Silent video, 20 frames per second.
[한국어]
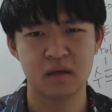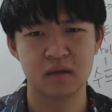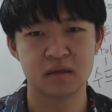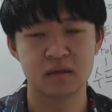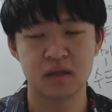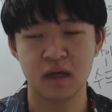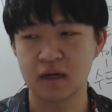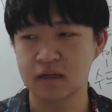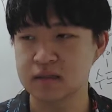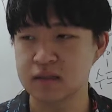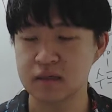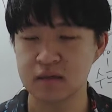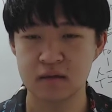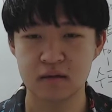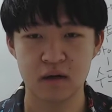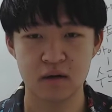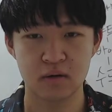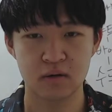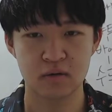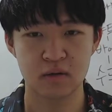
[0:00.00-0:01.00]
이제
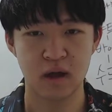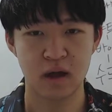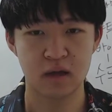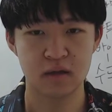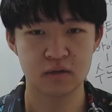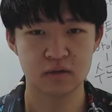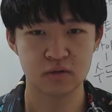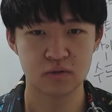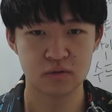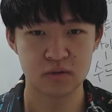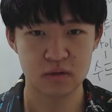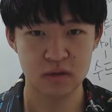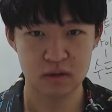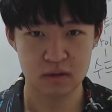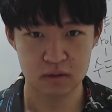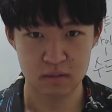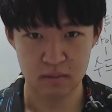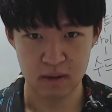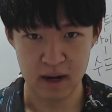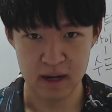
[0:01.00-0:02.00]
살생을 하거나 안 좋은 일이
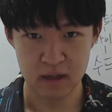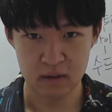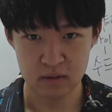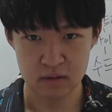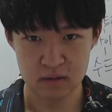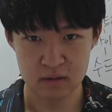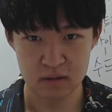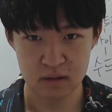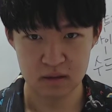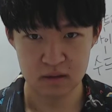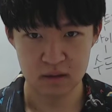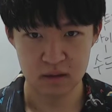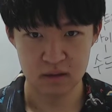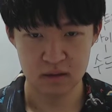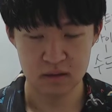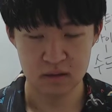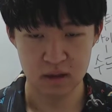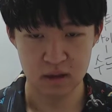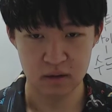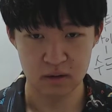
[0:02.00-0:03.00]
있으면 마이너스가
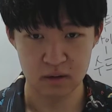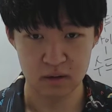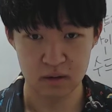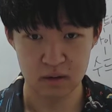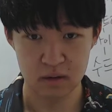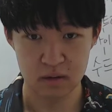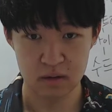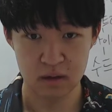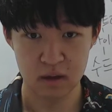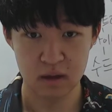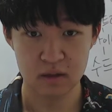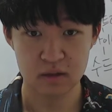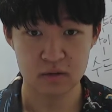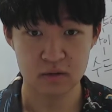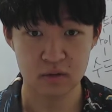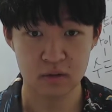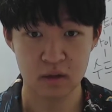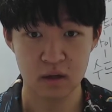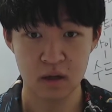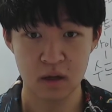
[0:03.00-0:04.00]
되, 되,
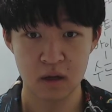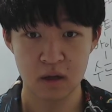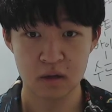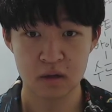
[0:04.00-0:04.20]
되겠죠.